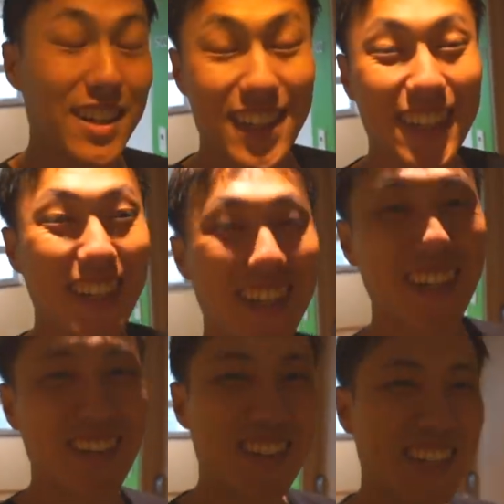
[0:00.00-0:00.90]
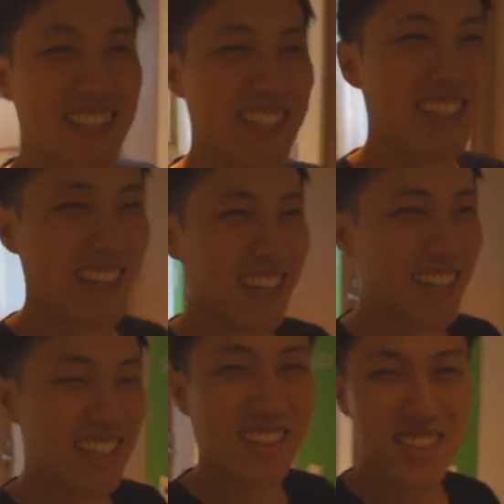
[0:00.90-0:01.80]
はあ、お腹すい
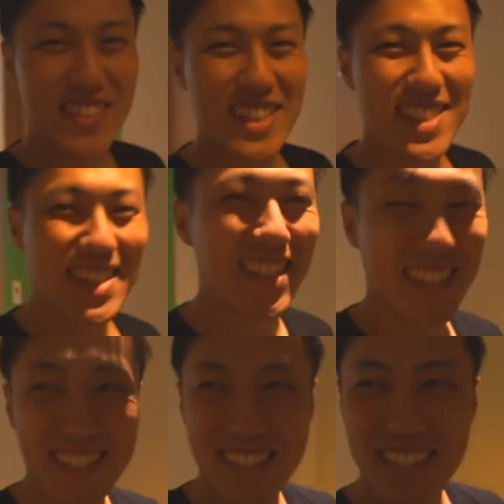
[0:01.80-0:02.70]
た。楽しみです。